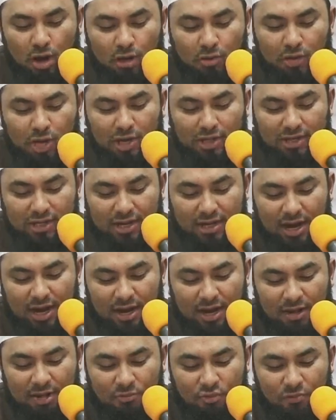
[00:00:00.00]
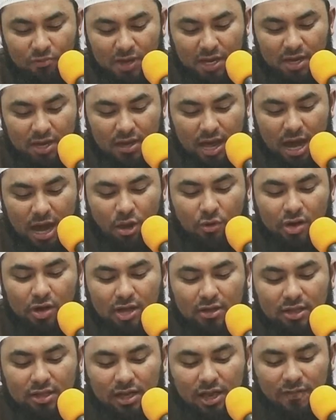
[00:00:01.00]
أو يتكلم به أو
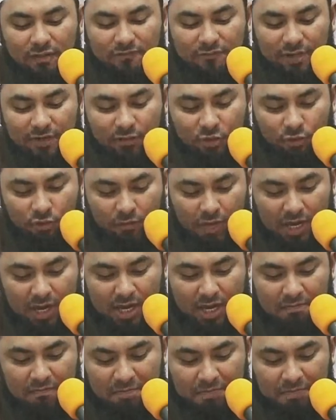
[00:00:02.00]
يتلفظ به